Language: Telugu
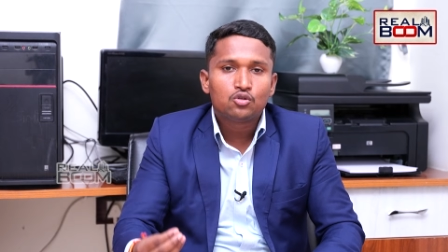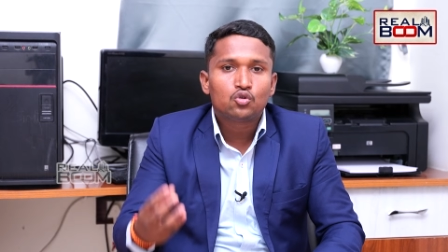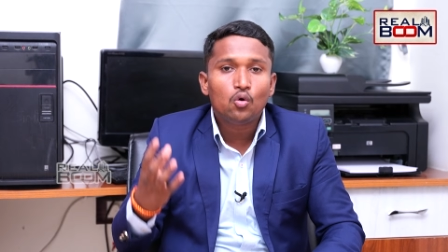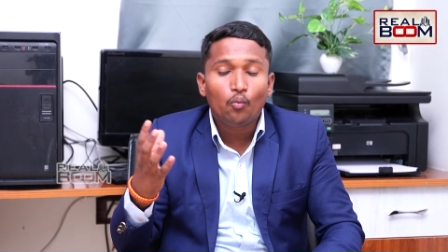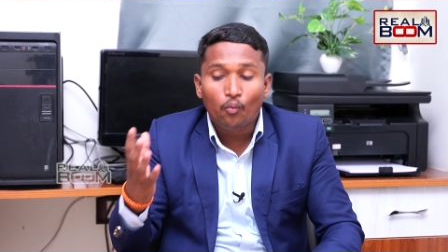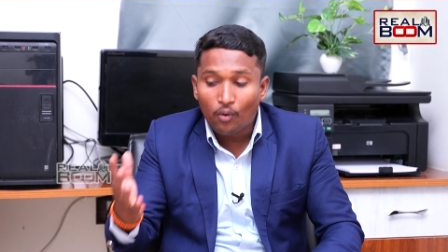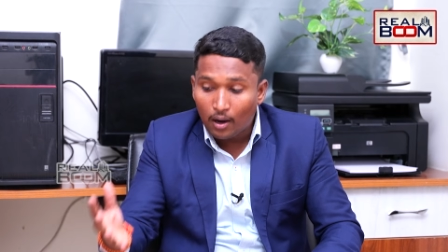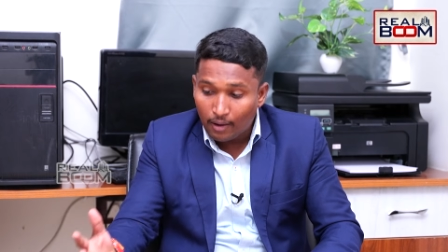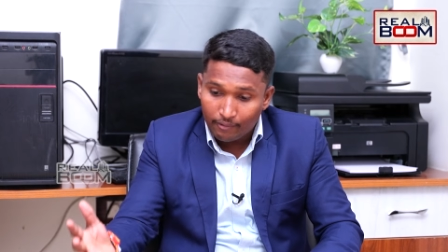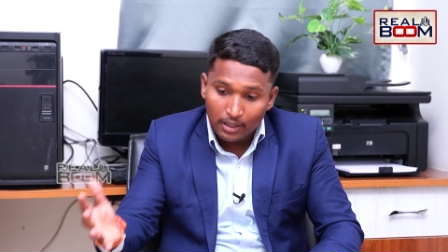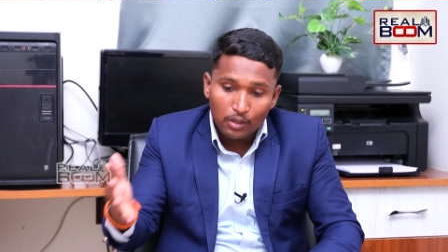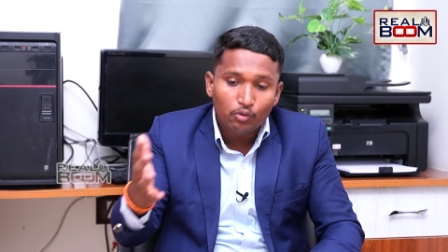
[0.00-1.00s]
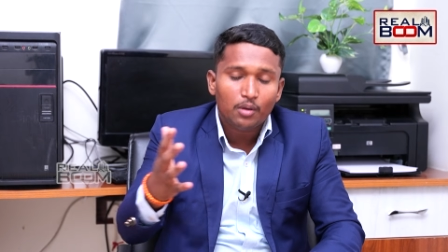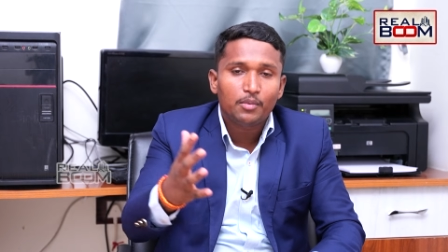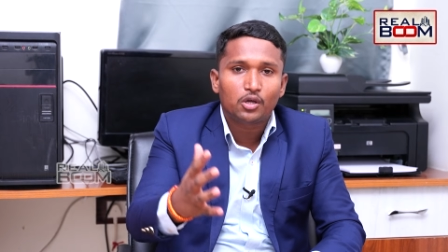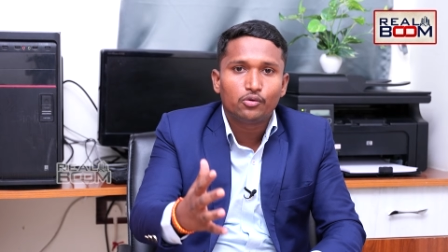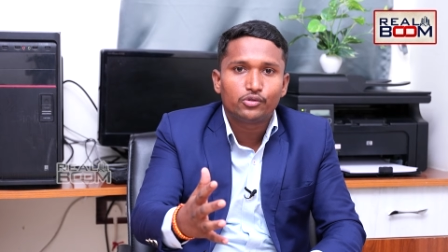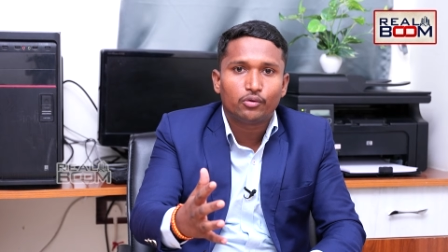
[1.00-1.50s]
సో అవన్నీ కూడా
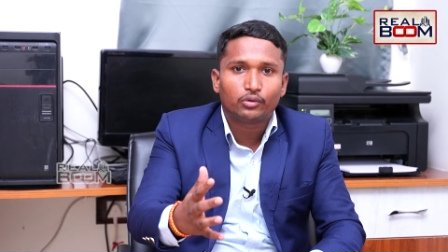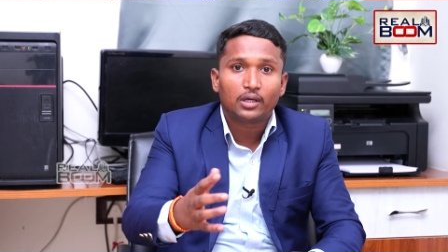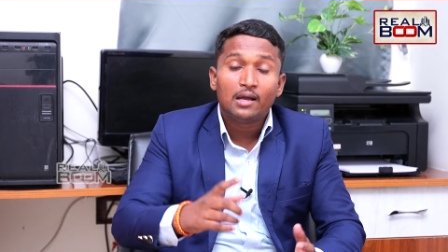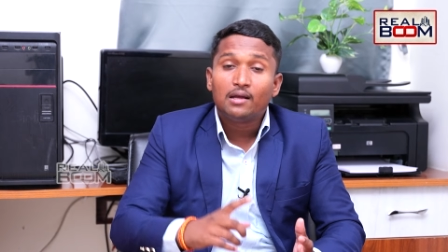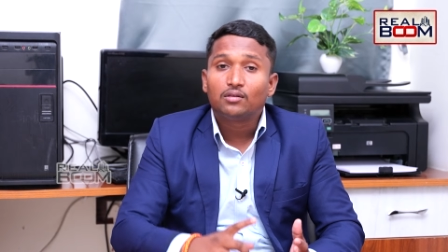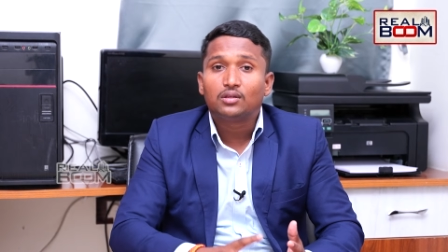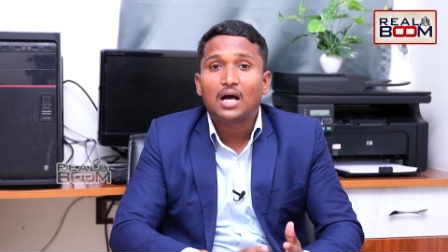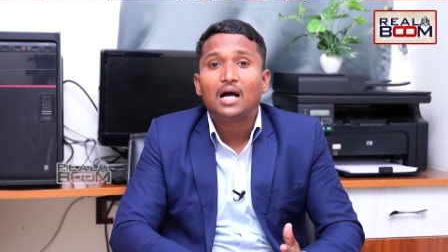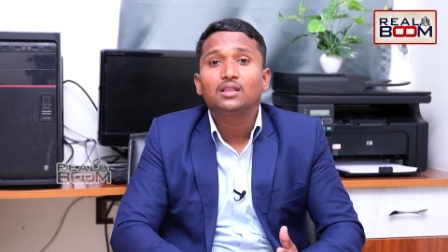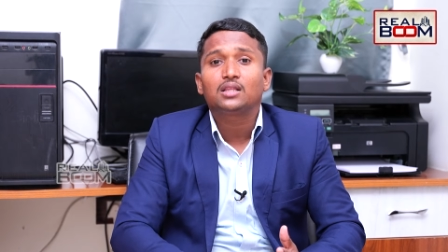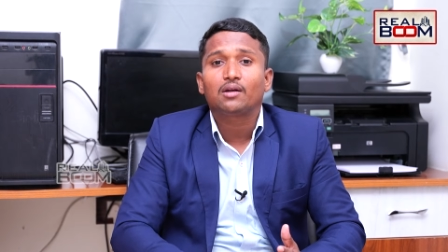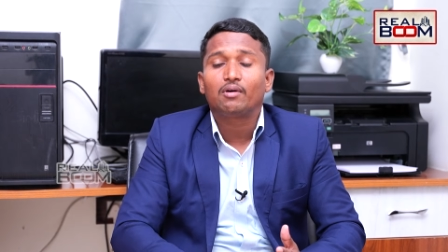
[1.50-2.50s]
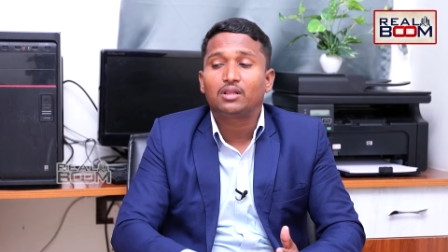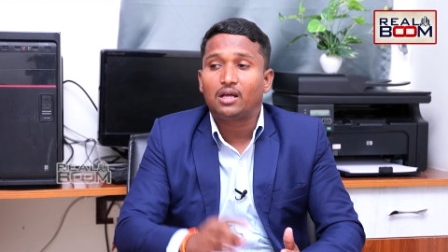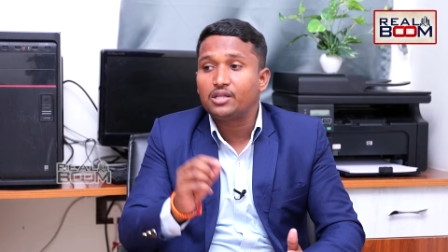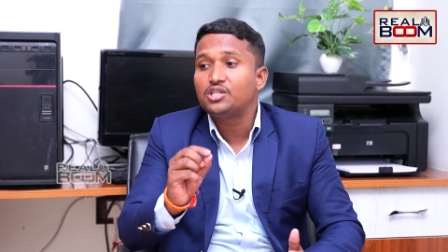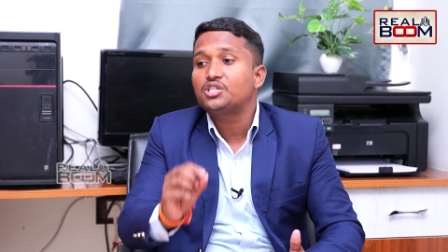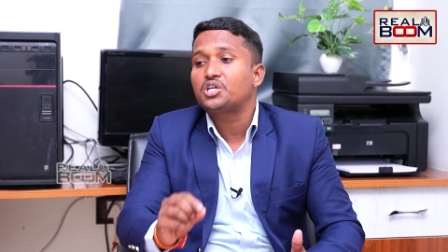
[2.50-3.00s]
మీకు యూజ్ అవుతాయి దాని తర్వాత
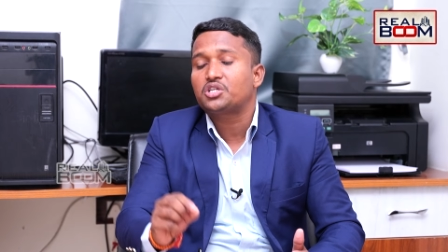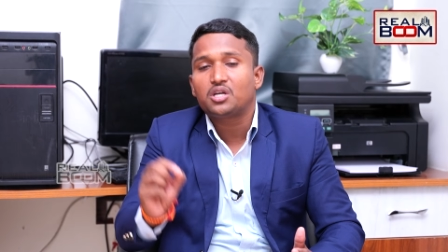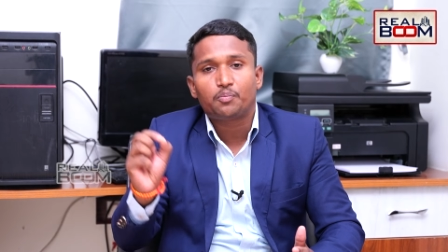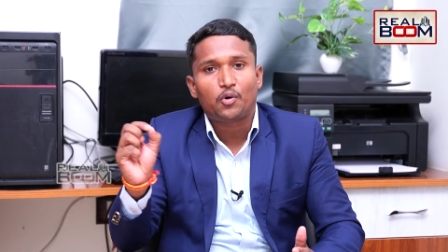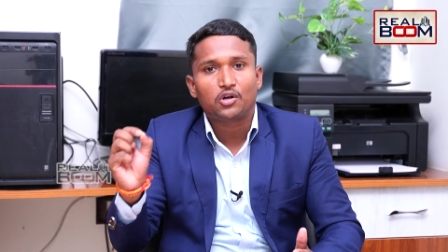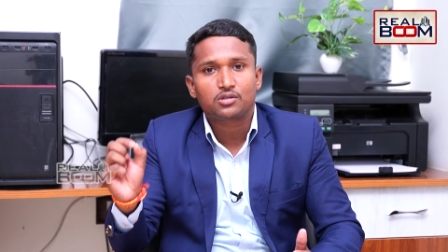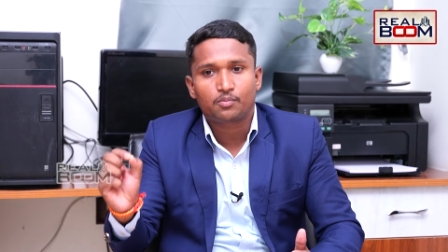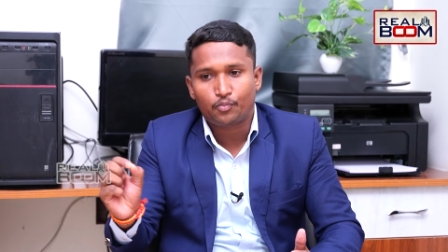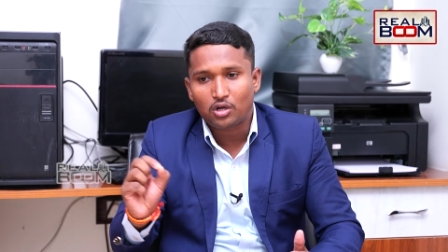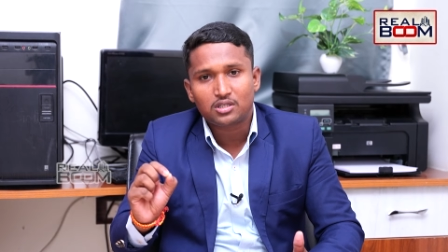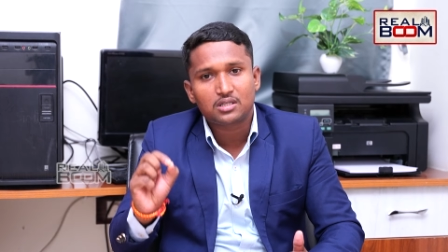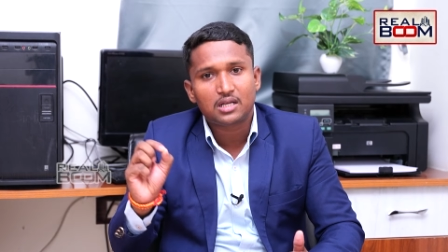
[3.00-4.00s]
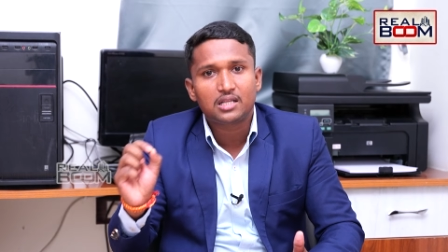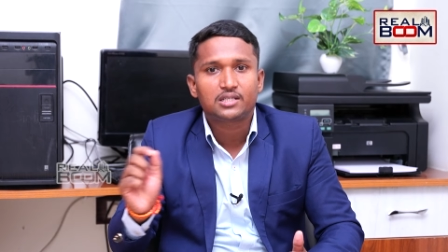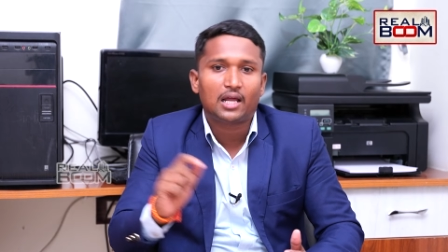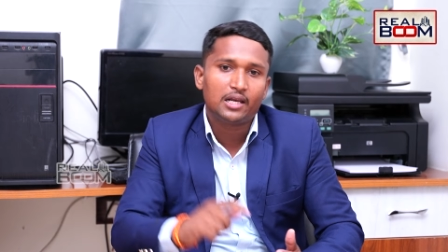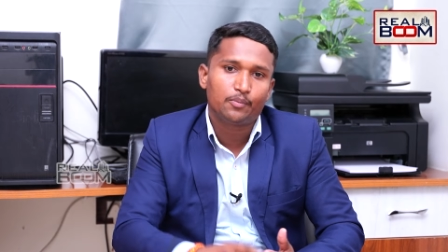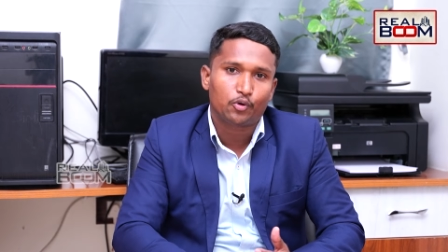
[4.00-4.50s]
రిజిస్ట్రేషన్ ప్రాసెస్ అనేది
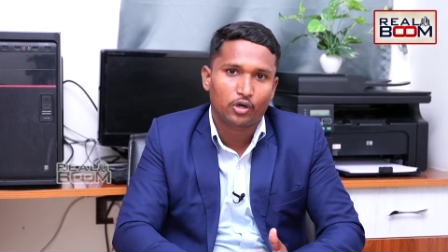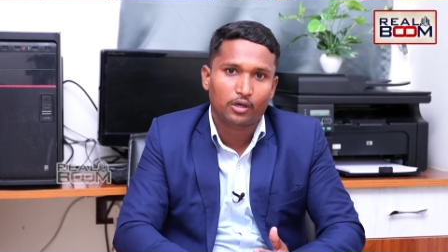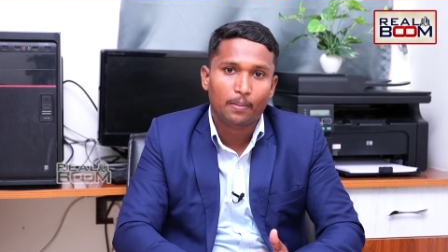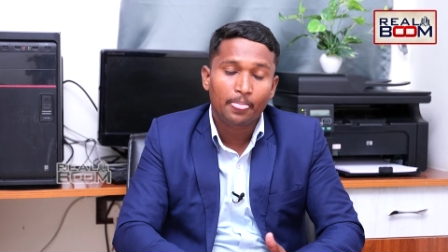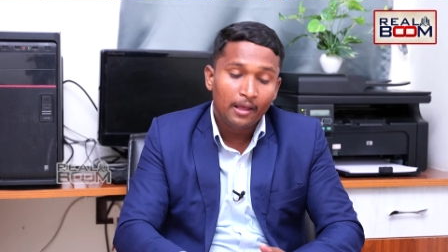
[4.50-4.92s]
చాలా ఇంపార్టెంట్